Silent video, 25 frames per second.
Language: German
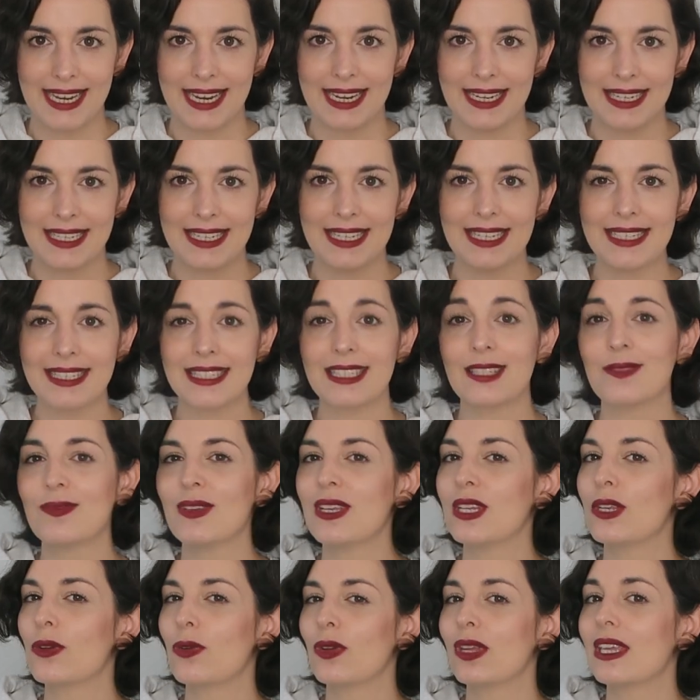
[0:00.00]
denn
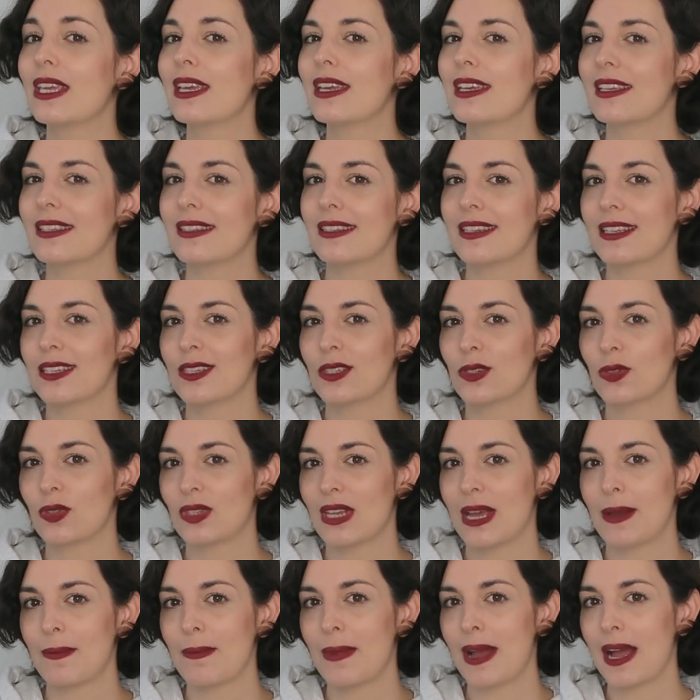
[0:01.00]
dieses Video hier ist in
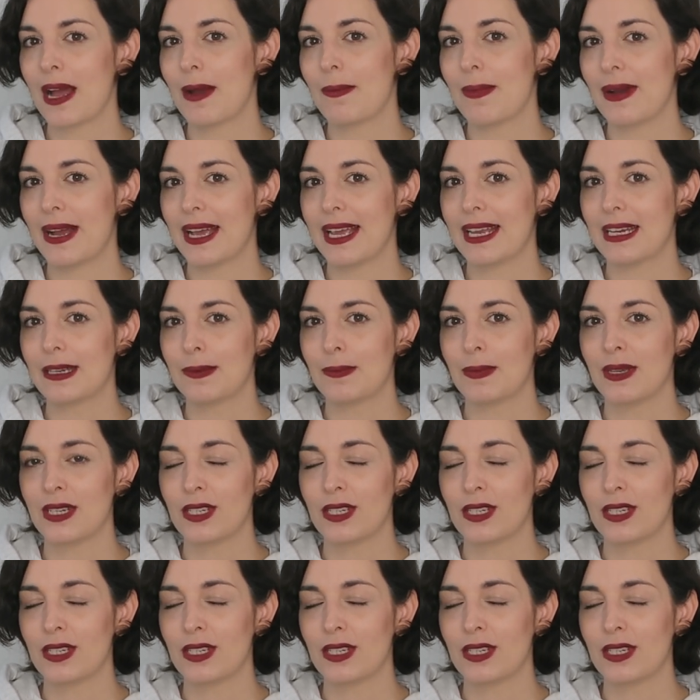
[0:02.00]
Zusammenarbeit